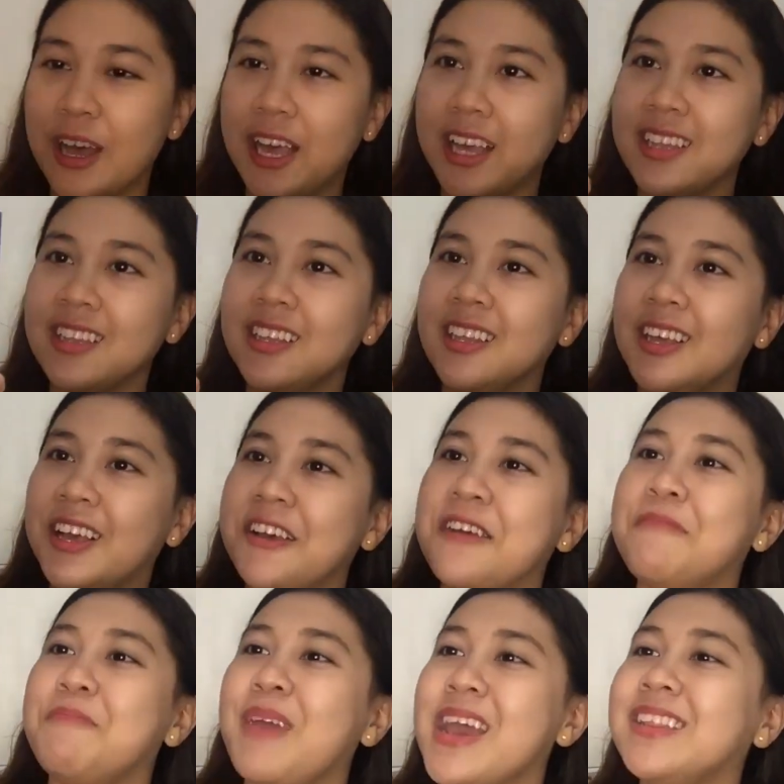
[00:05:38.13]
one?
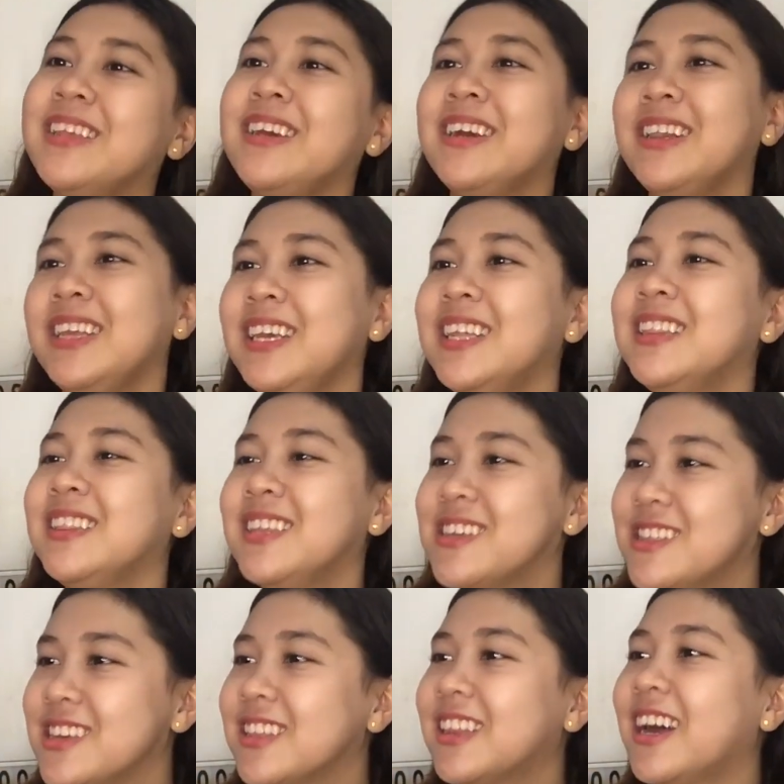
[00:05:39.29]
MediClean
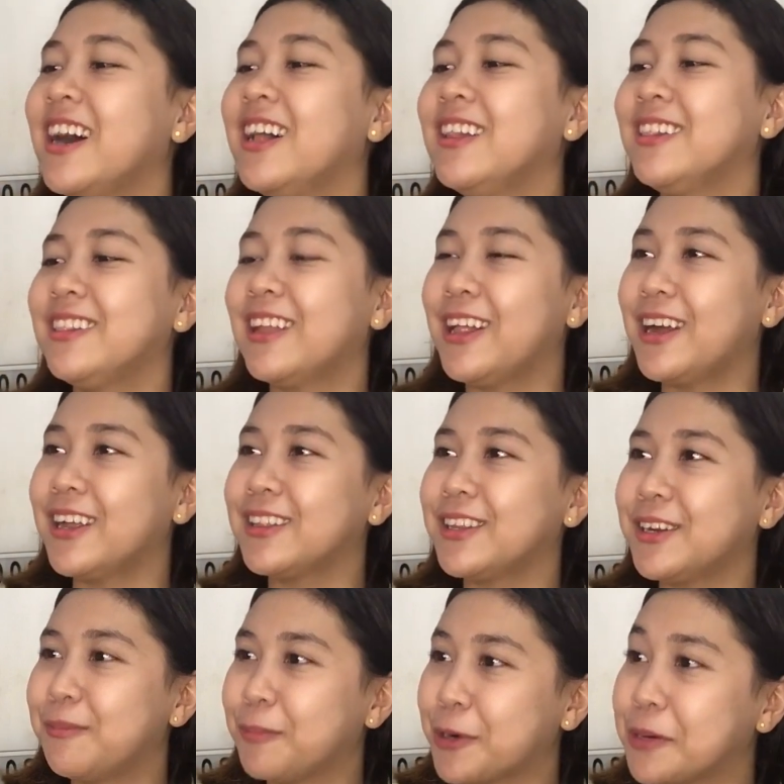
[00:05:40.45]
digital
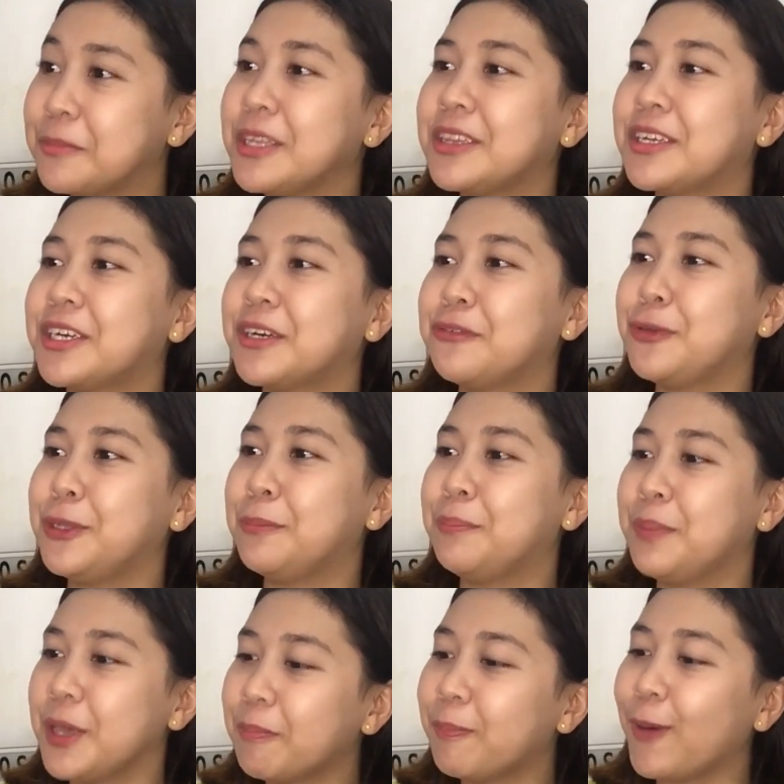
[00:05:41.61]
thermometer with
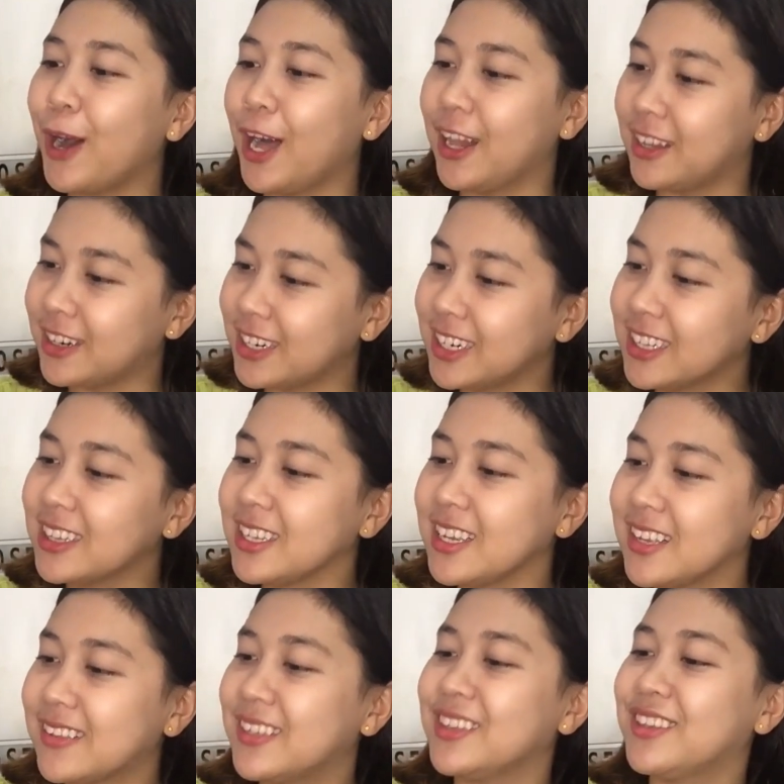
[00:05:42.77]
beep alert,
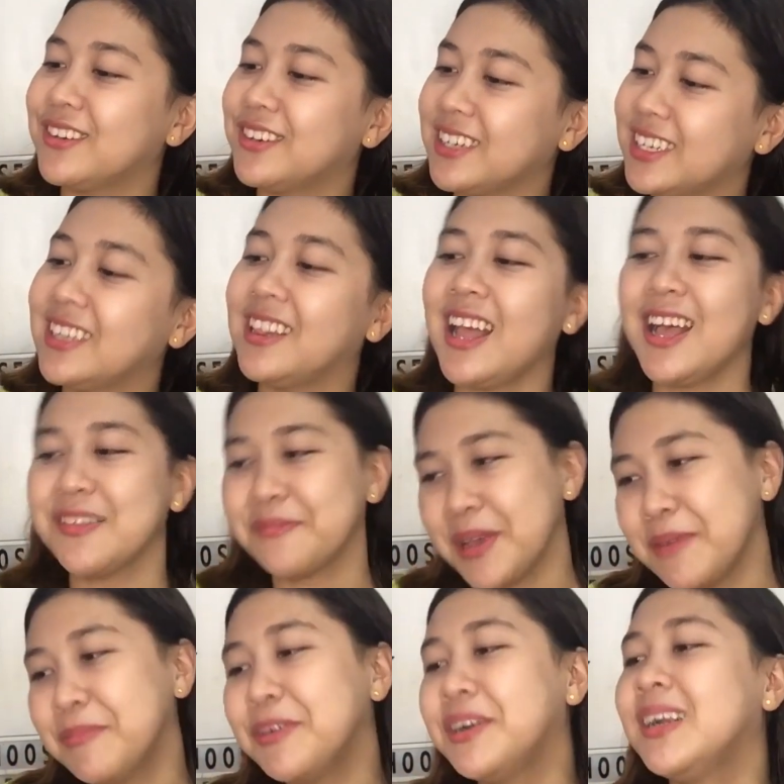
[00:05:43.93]
easy to read, last
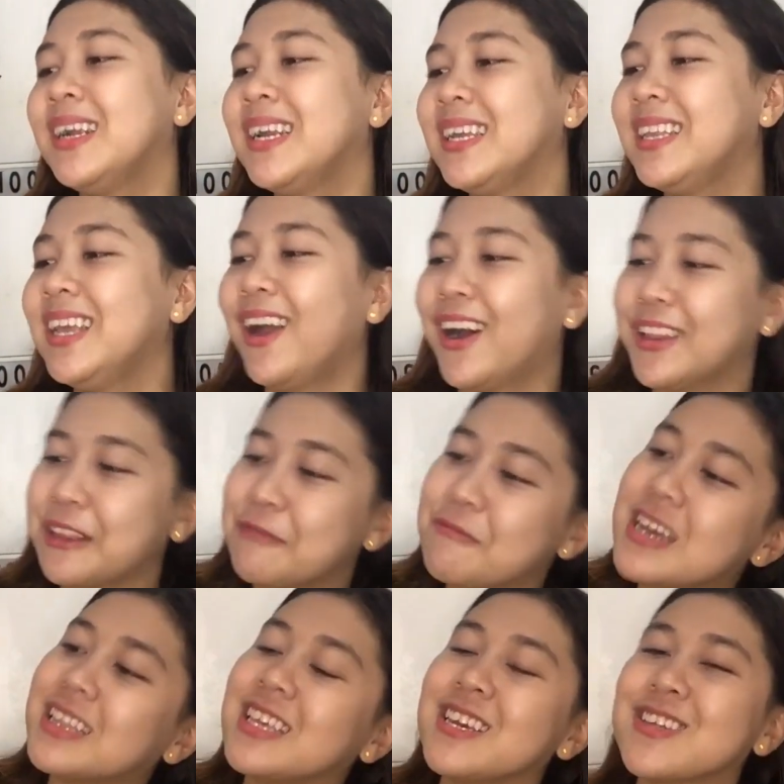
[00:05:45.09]
memory reading,
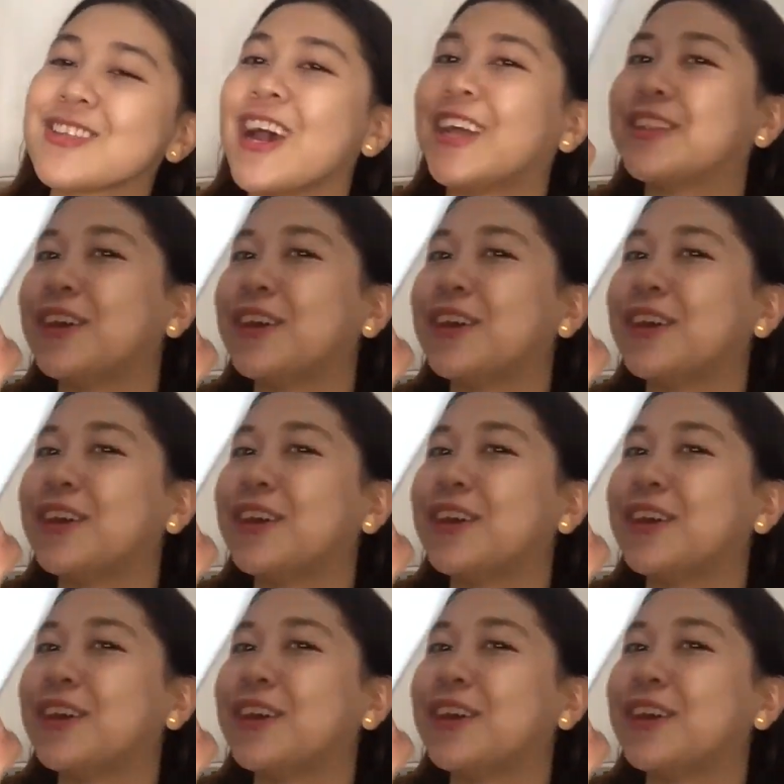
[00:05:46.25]
automatic shut